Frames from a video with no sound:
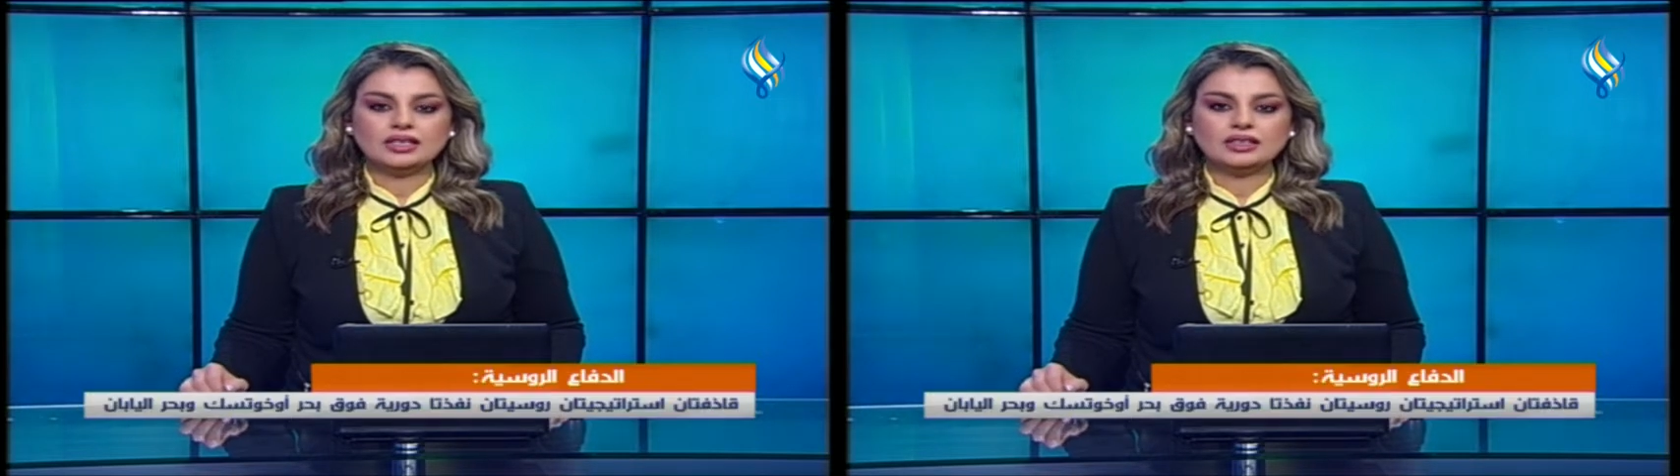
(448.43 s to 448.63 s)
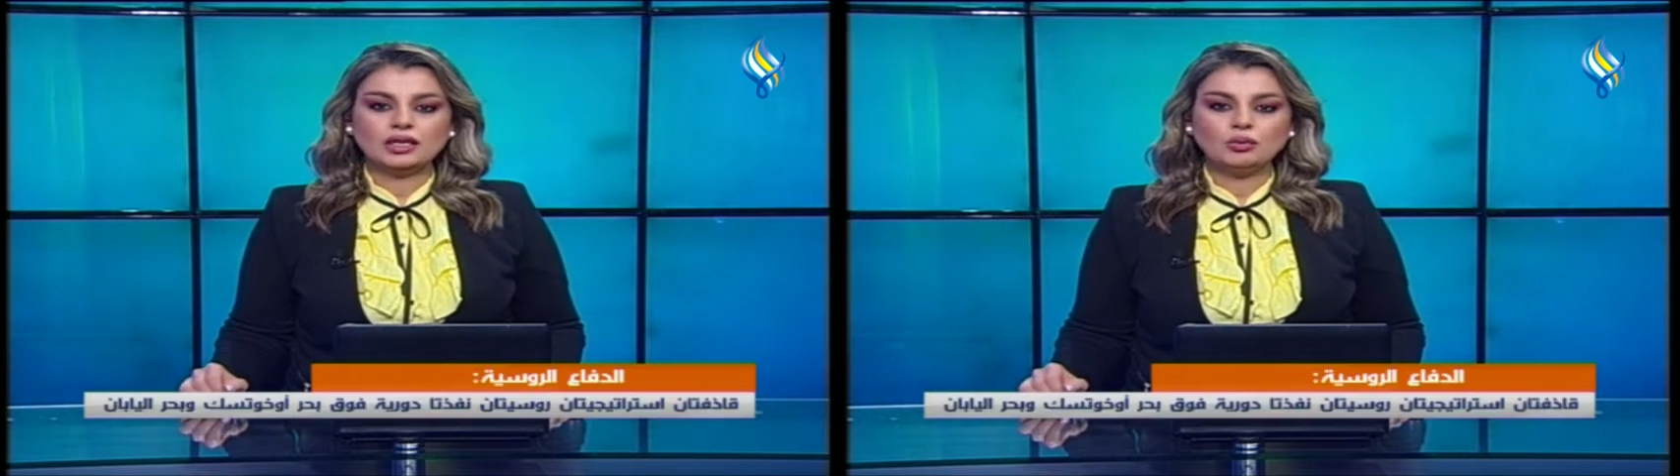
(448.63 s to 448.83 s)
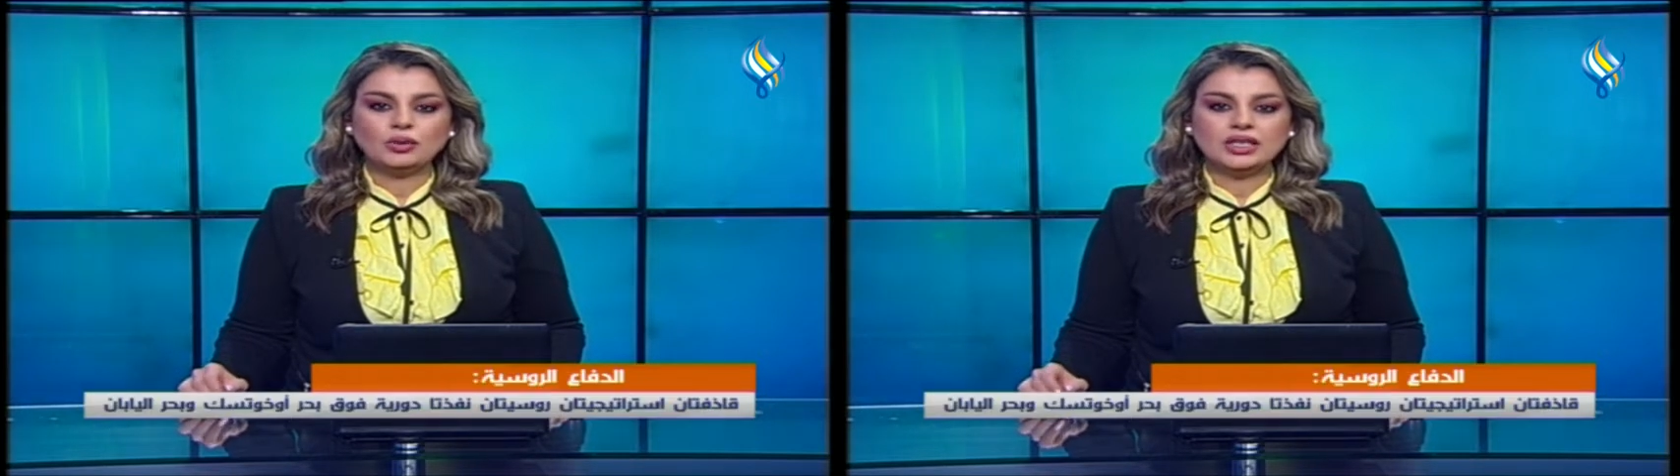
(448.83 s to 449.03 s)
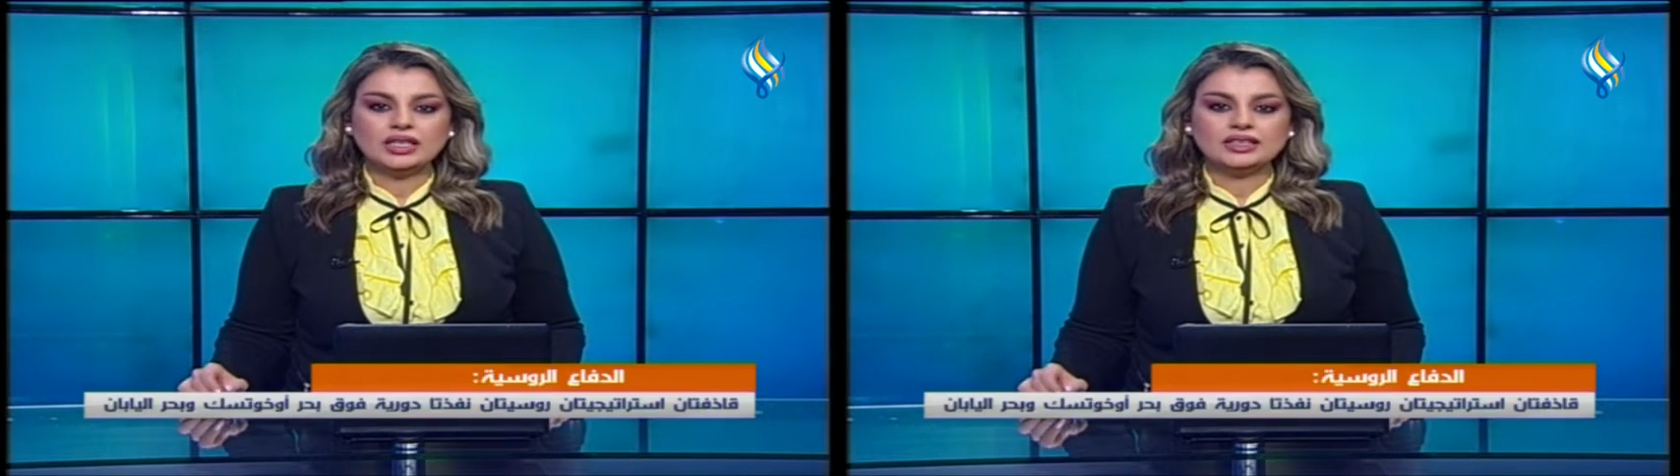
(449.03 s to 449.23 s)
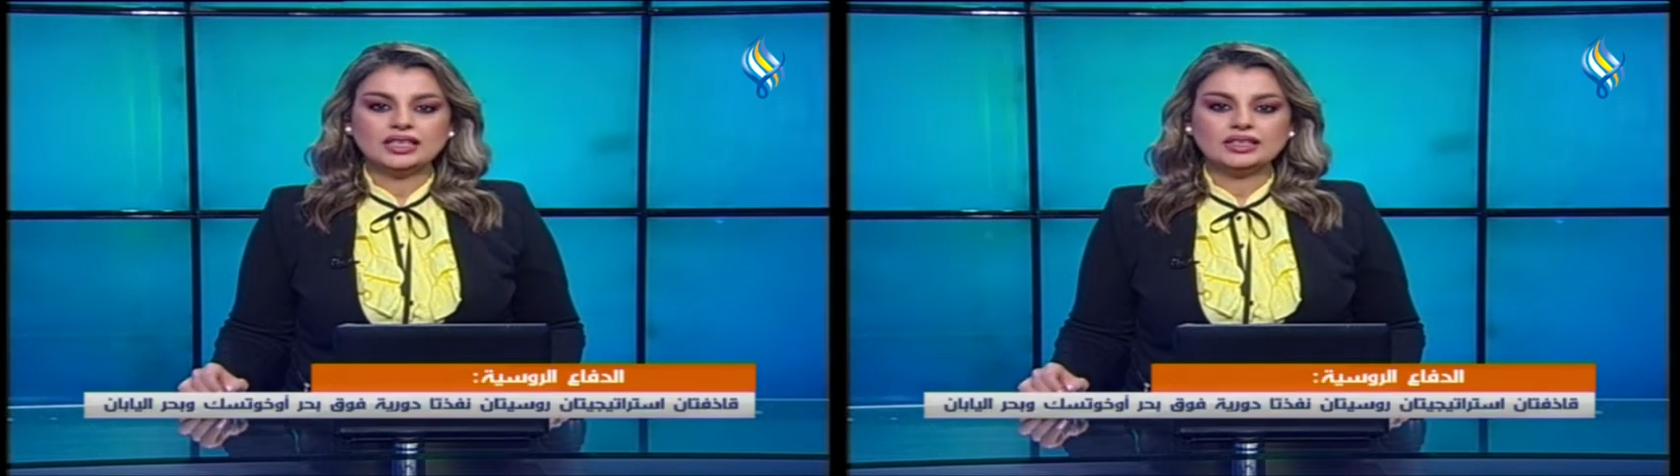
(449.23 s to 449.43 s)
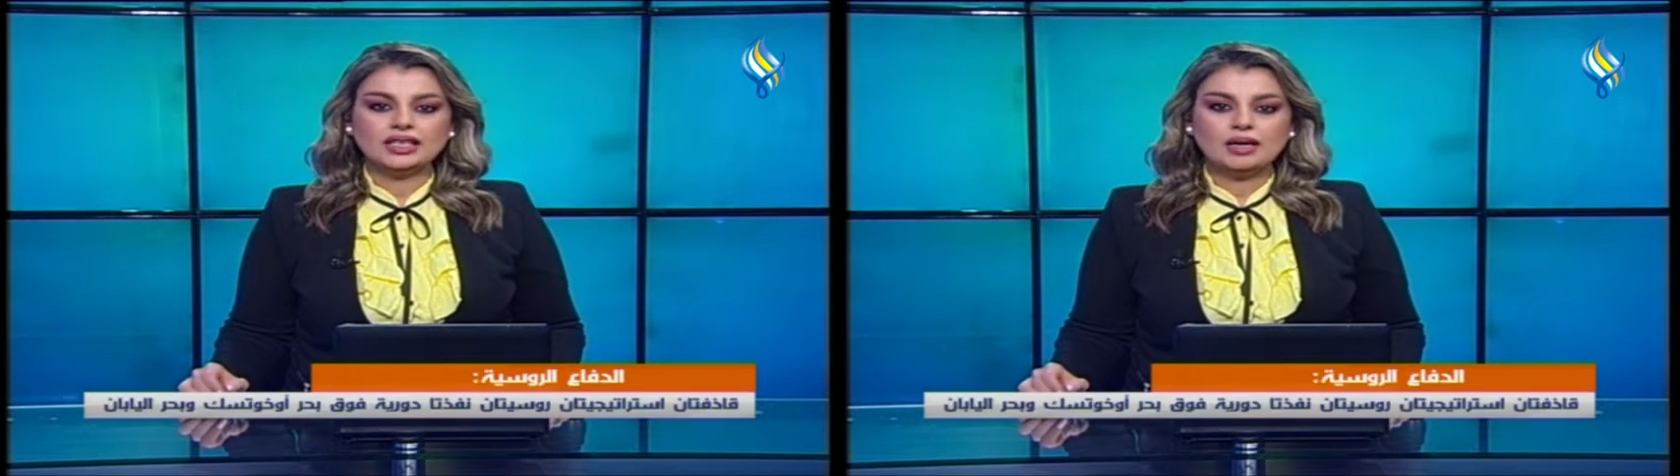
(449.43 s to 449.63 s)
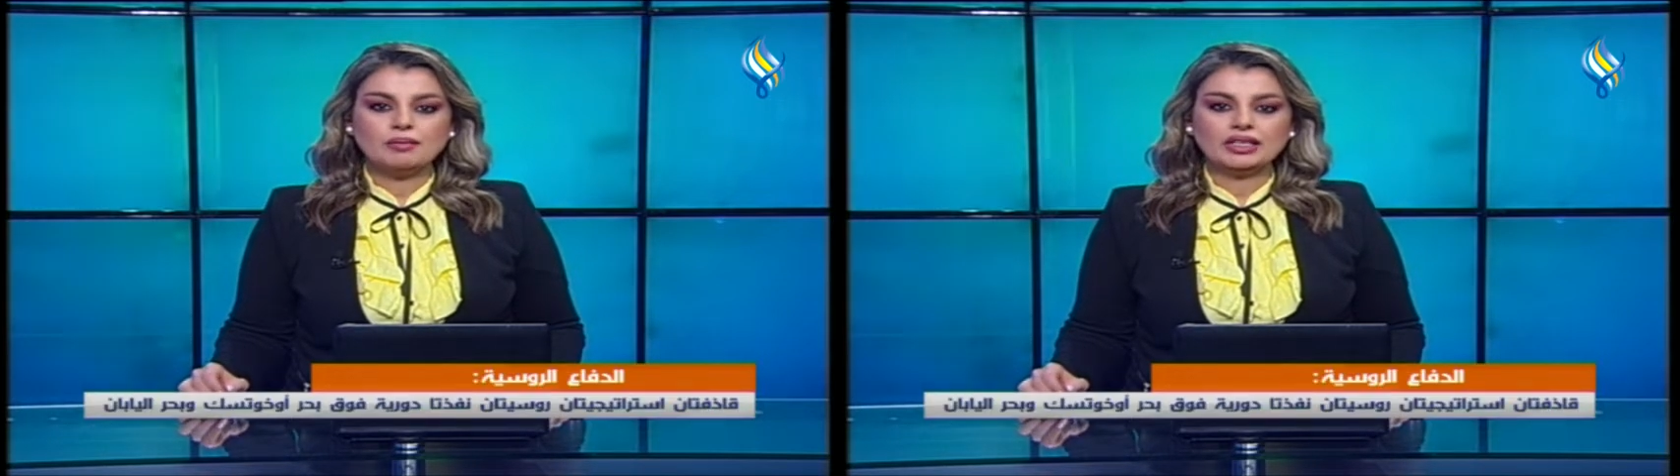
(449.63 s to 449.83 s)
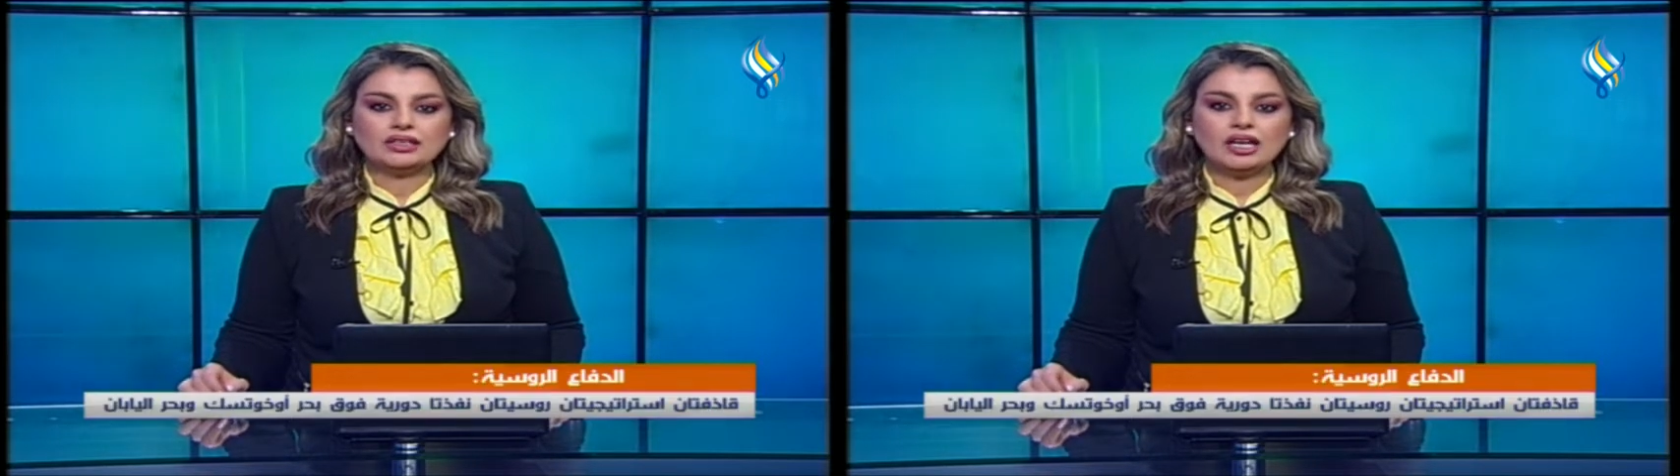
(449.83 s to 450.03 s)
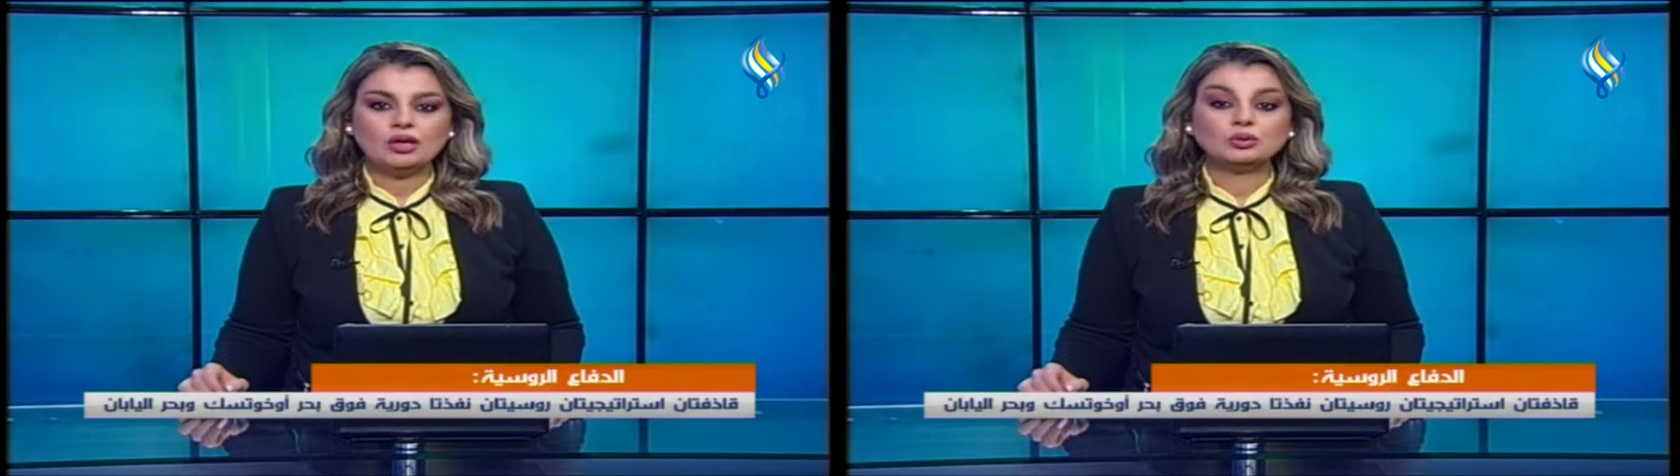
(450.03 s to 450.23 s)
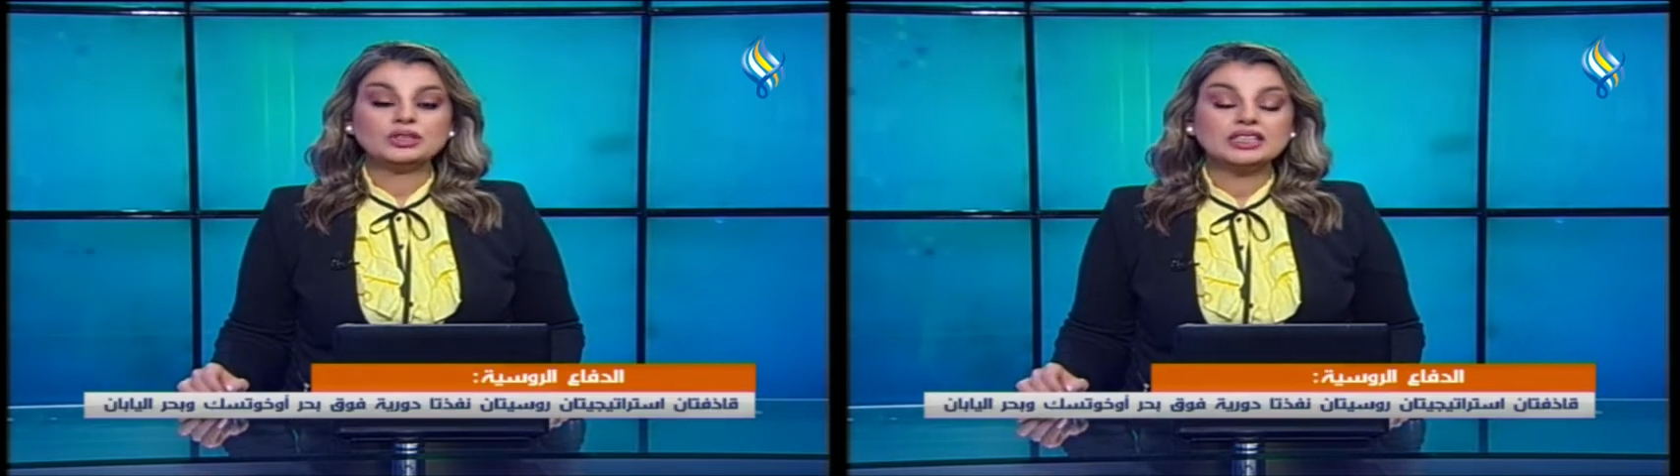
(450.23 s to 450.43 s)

دورية دامت نحو